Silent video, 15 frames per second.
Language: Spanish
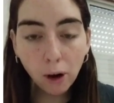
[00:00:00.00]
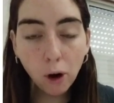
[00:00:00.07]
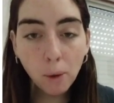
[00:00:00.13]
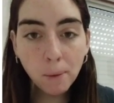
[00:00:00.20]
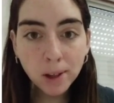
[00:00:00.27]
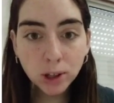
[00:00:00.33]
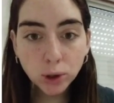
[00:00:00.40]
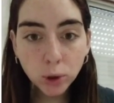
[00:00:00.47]

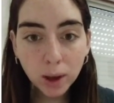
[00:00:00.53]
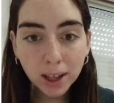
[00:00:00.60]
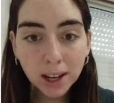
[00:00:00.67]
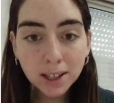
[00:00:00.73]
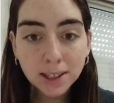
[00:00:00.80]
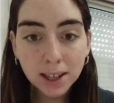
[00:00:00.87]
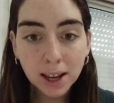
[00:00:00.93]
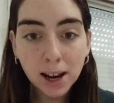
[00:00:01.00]
comenzó a
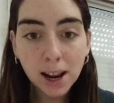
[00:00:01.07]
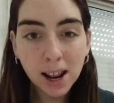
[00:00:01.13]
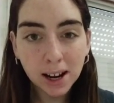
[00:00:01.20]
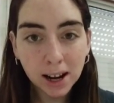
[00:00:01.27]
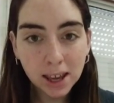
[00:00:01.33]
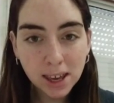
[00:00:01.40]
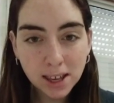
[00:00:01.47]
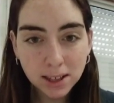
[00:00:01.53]
crecer la
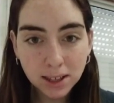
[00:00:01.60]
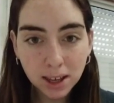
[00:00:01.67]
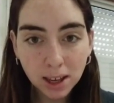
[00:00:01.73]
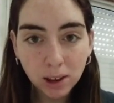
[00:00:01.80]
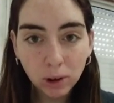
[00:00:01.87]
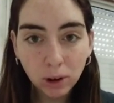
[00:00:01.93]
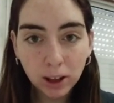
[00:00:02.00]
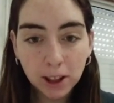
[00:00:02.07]
raíz,
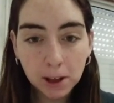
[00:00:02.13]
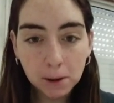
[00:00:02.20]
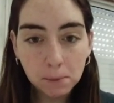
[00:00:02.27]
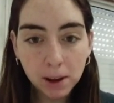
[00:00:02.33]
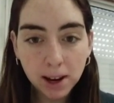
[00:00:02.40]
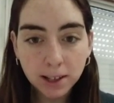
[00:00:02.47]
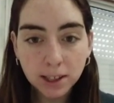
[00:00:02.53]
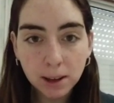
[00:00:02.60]
esto que
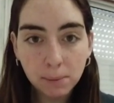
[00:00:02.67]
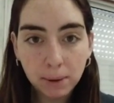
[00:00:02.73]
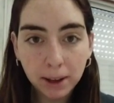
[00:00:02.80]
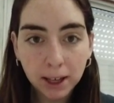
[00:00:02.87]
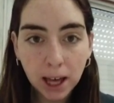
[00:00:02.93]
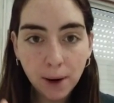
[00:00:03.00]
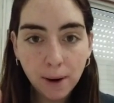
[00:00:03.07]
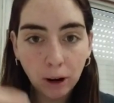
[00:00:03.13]
también les
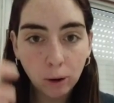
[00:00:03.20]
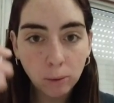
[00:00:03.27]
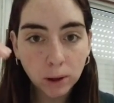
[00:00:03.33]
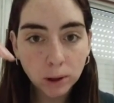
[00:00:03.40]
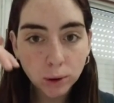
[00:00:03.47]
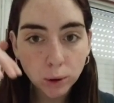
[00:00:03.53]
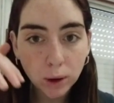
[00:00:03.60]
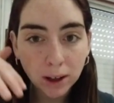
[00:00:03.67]
explicaba,
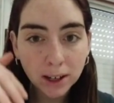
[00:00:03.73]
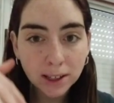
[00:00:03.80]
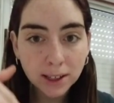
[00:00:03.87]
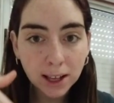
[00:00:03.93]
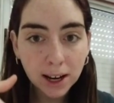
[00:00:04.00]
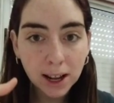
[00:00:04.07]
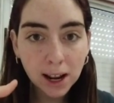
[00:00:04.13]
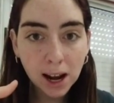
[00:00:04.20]
comenzó a
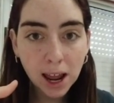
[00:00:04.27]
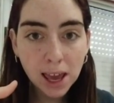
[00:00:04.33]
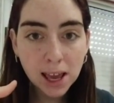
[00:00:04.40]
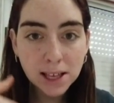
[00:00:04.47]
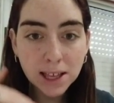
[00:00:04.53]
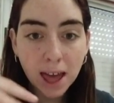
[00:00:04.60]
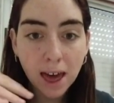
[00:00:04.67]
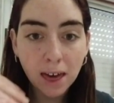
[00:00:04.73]
crecer la
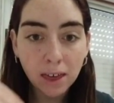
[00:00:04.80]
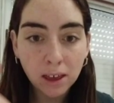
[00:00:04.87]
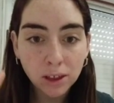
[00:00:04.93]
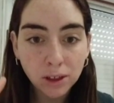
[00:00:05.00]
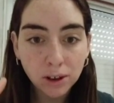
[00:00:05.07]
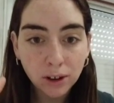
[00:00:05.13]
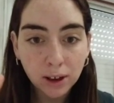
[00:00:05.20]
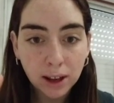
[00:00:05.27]
raíz
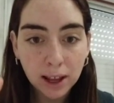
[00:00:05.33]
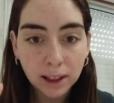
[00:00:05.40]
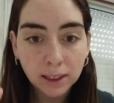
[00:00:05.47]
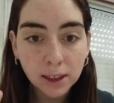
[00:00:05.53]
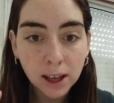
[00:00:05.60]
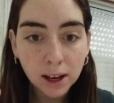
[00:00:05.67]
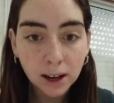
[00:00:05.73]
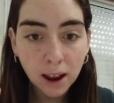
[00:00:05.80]
adentro de la
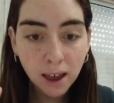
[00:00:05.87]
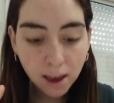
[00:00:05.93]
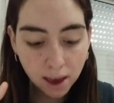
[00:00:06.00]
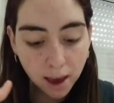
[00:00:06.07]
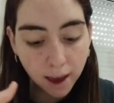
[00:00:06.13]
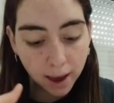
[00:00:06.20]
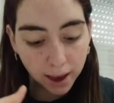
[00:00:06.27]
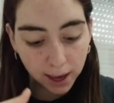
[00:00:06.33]
tierra
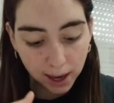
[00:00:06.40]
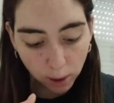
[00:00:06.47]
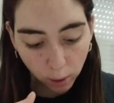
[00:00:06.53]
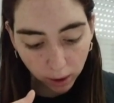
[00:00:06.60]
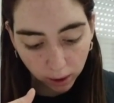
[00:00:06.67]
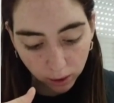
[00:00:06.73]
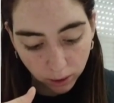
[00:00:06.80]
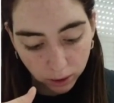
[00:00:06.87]
y
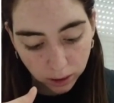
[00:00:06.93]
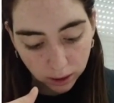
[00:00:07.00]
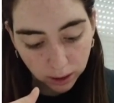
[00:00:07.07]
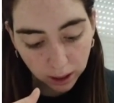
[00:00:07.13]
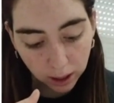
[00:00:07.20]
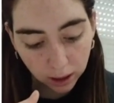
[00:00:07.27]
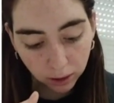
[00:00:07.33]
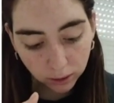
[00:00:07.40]
luego
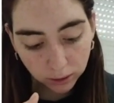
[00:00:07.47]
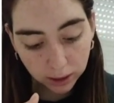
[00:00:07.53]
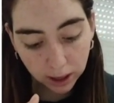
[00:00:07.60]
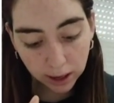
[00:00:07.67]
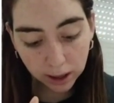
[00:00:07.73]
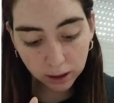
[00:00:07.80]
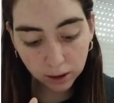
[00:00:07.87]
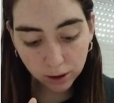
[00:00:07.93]
siguieron
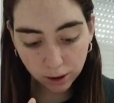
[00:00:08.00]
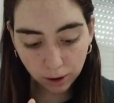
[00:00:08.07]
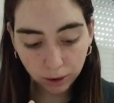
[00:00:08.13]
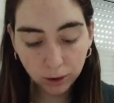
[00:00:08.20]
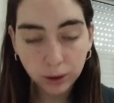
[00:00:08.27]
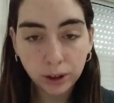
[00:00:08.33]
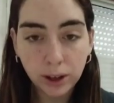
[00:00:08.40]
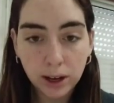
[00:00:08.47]
saliendo los
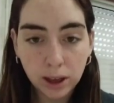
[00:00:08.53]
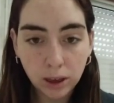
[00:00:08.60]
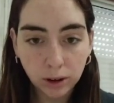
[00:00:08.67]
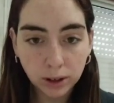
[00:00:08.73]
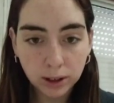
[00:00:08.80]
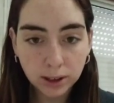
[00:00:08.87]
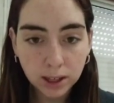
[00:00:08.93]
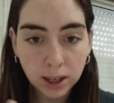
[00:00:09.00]

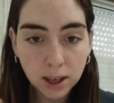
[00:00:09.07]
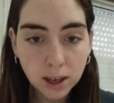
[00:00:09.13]
cotiledones, ¿sí?